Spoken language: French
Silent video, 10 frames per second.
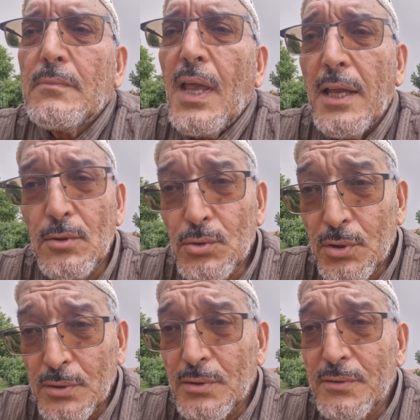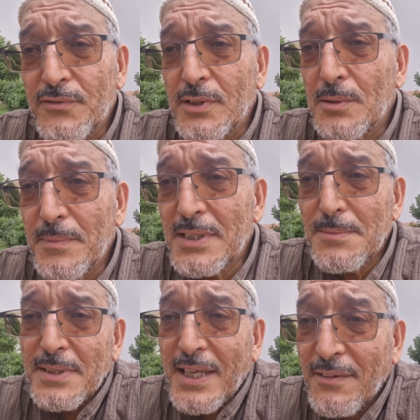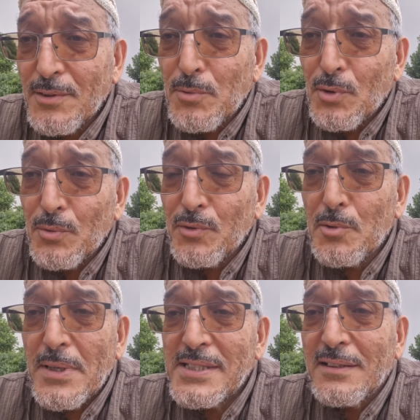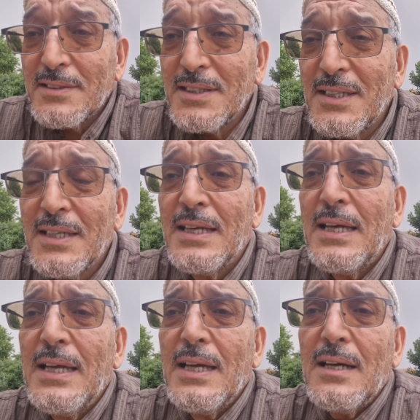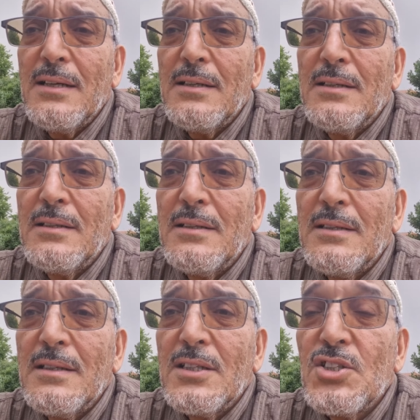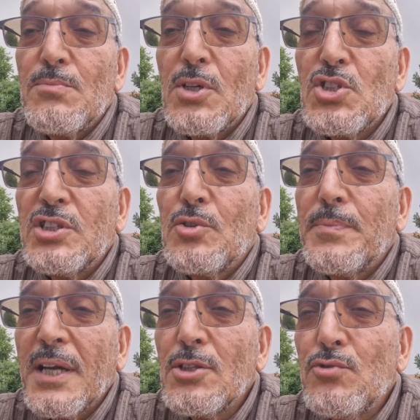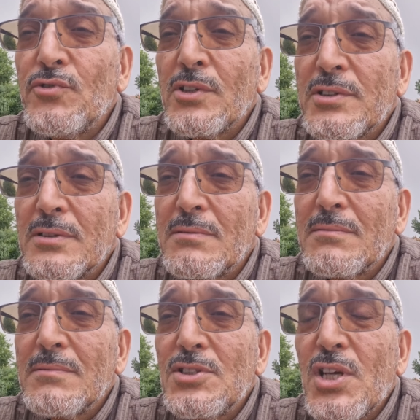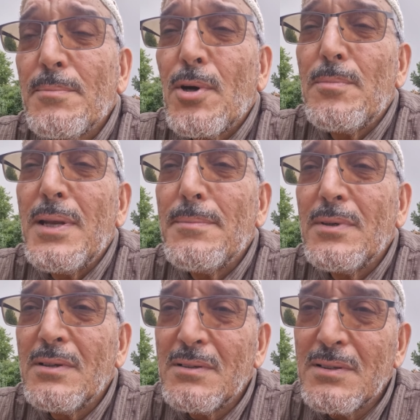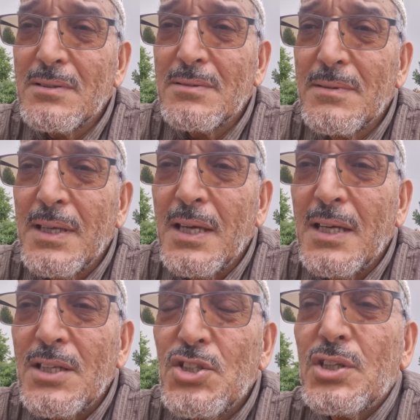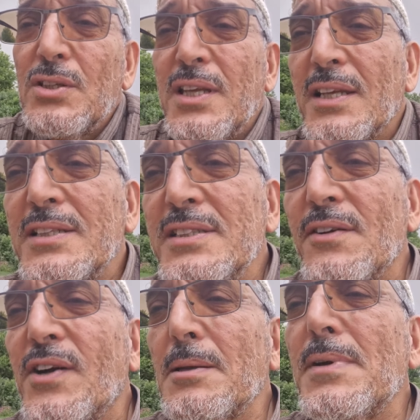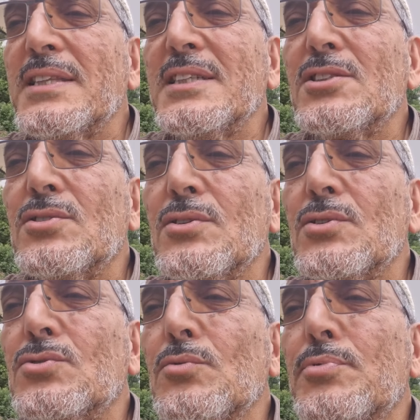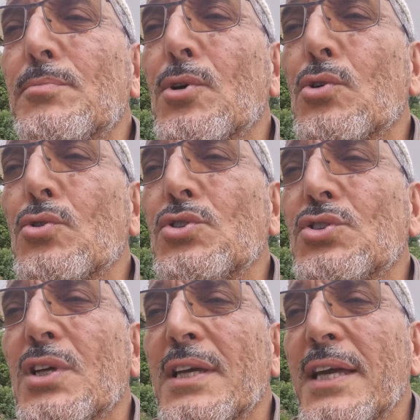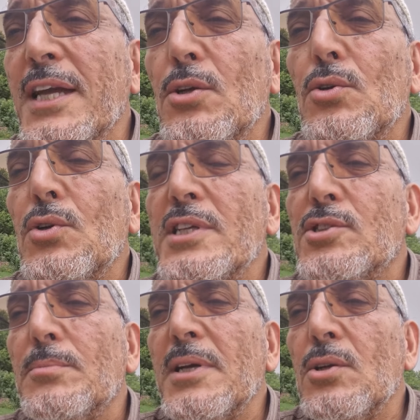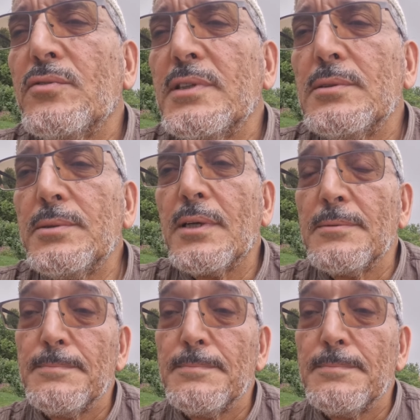un autre phénomène qui m'est arrivé au niveau de ma santé, euh, moi j'étais opéré du ventre. J'ai un problème euh, j'ai une hernie diaphragmatique sur le poumon gauche et l'estomac est levé dedans.